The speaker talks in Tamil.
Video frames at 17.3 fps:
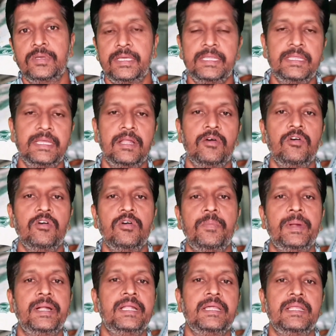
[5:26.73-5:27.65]
இந்த அளவுக்கு
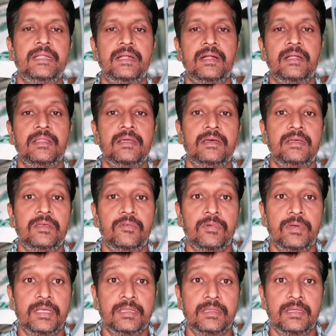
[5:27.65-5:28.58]
பண்ணதுனால தான்
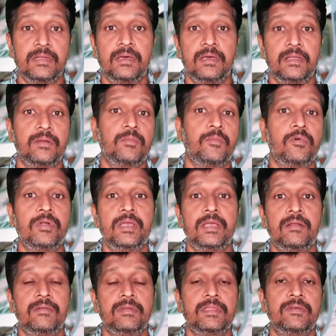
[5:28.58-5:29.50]
இவங்க எத்தனாயிரம்
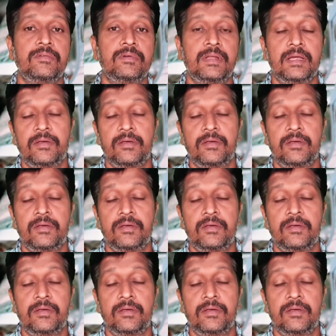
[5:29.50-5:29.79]
கோடிகள் வந்து இவங்கள